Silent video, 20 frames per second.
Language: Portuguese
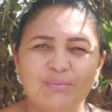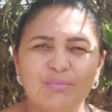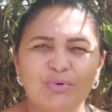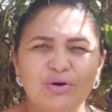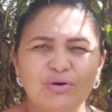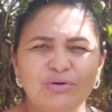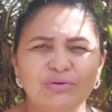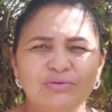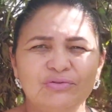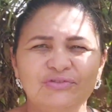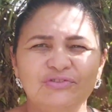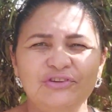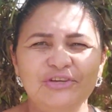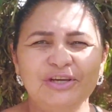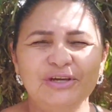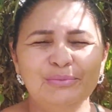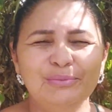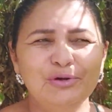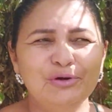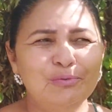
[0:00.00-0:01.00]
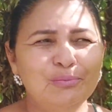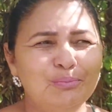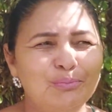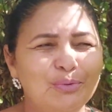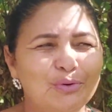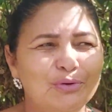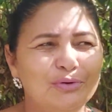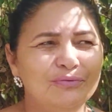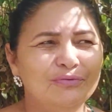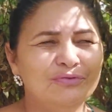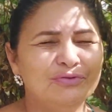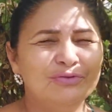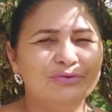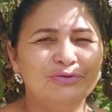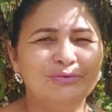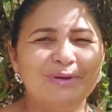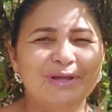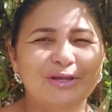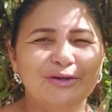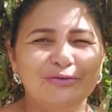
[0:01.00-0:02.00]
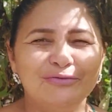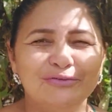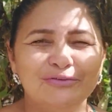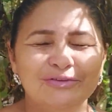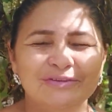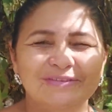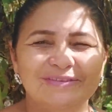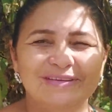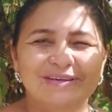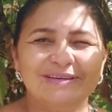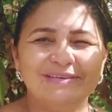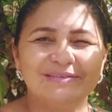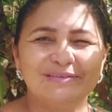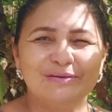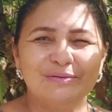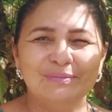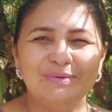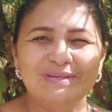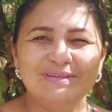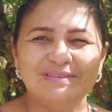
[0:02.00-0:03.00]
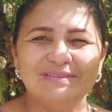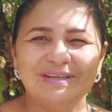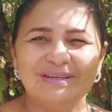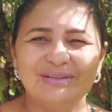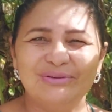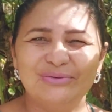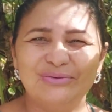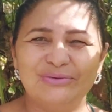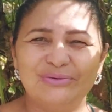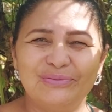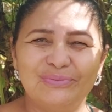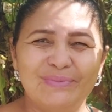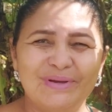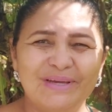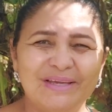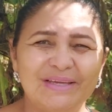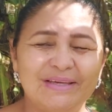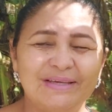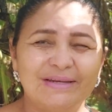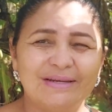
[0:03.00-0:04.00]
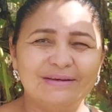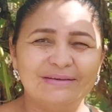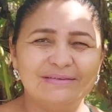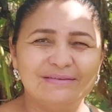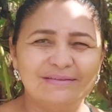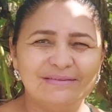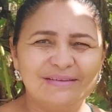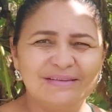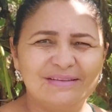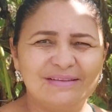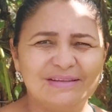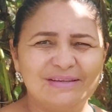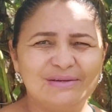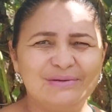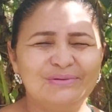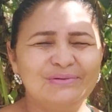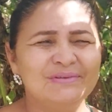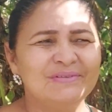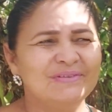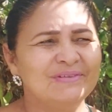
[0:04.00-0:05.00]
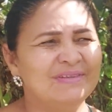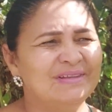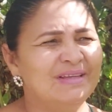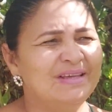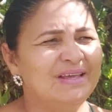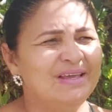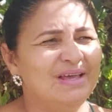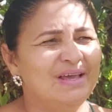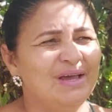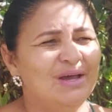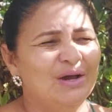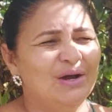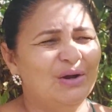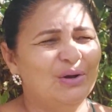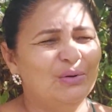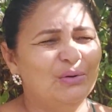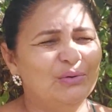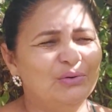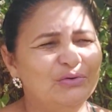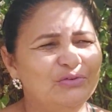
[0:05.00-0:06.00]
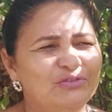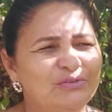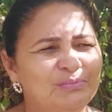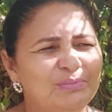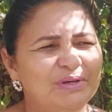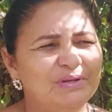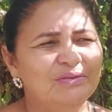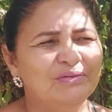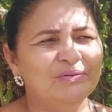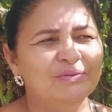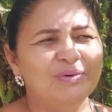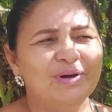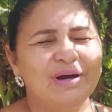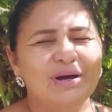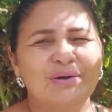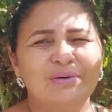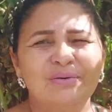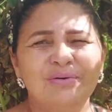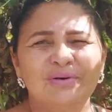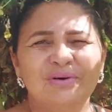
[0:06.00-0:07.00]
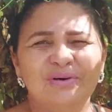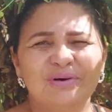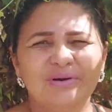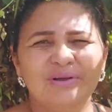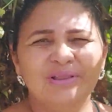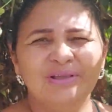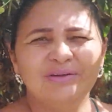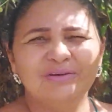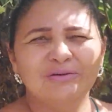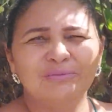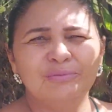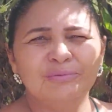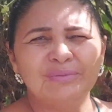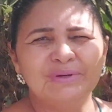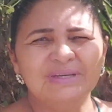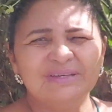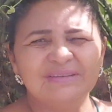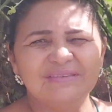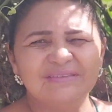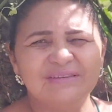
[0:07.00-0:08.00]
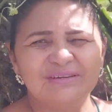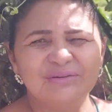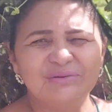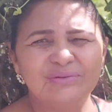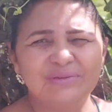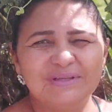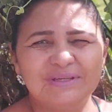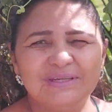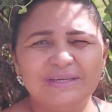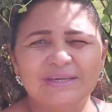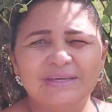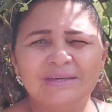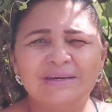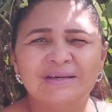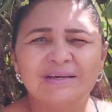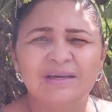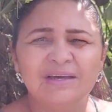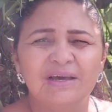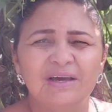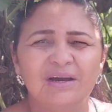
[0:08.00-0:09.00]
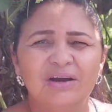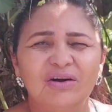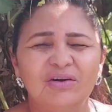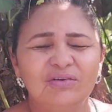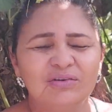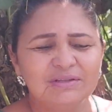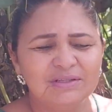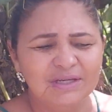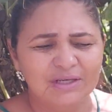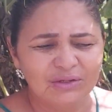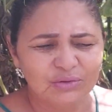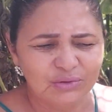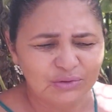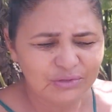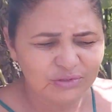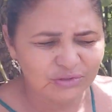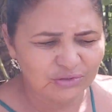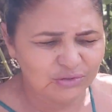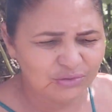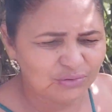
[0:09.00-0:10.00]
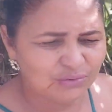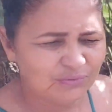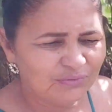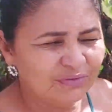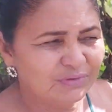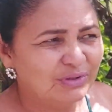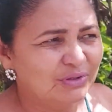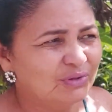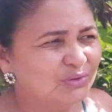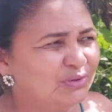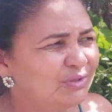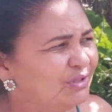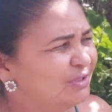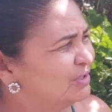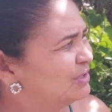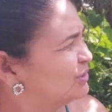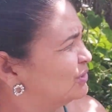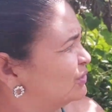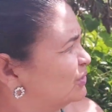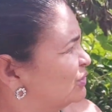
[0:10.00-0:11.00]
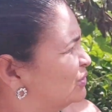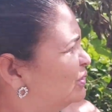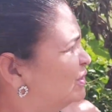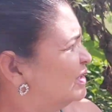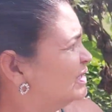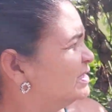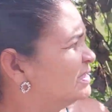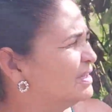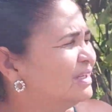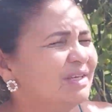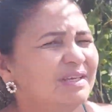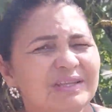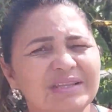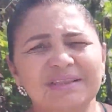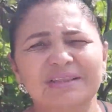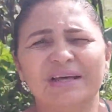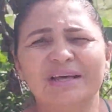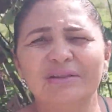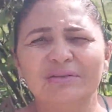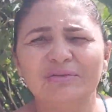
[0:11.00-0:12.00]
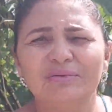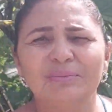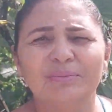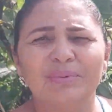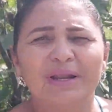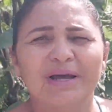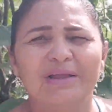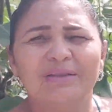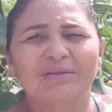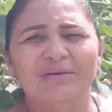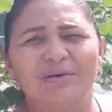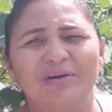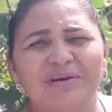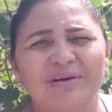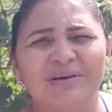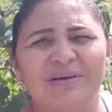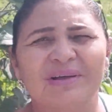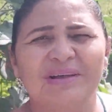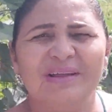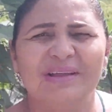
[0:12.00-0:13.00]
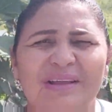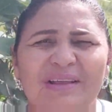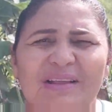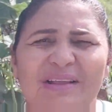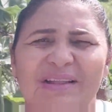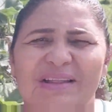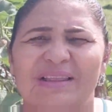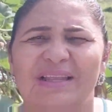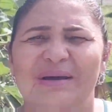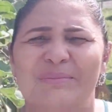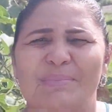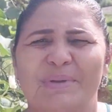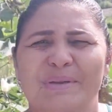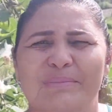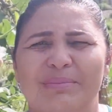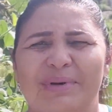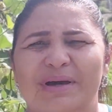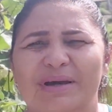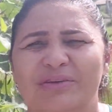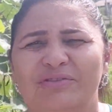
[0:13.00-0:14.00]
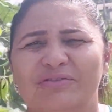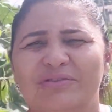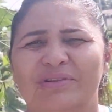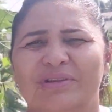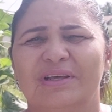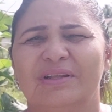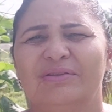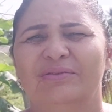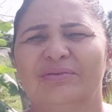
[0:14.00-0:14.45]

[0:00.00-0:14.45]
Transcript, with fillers: Bom dia, meu povo, tudo bem com vocês? Comigo está tudo bem, graças a Deus. Hoje, pessoal, olha como amanheceu o dia. Ontem à noite choveu a noite toda e tá nublado, ó. Lá para baixo tá